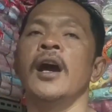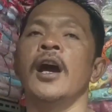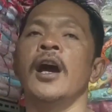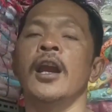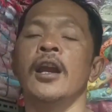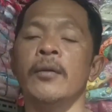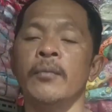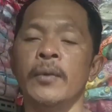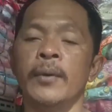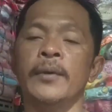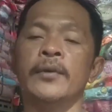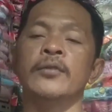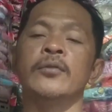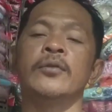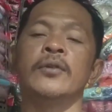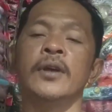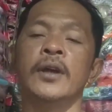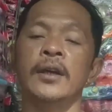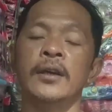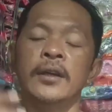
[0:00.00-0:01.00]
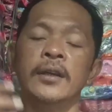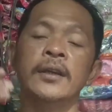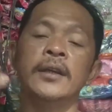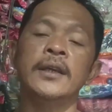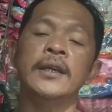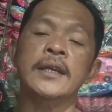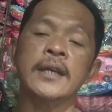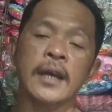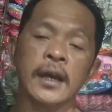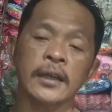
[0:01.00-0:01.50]
Karena memang sudah
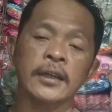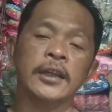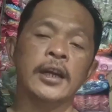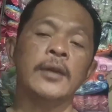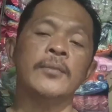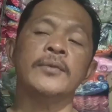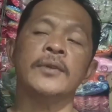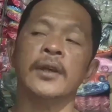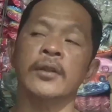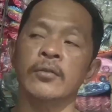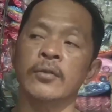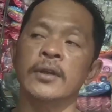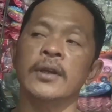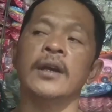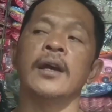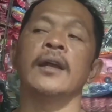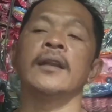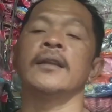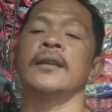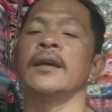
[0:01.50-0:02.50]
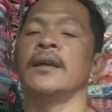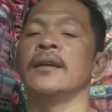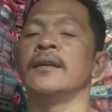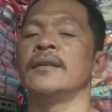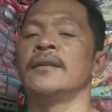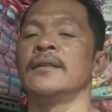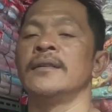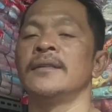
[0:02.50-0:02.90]
diikat dalam satu ikatan.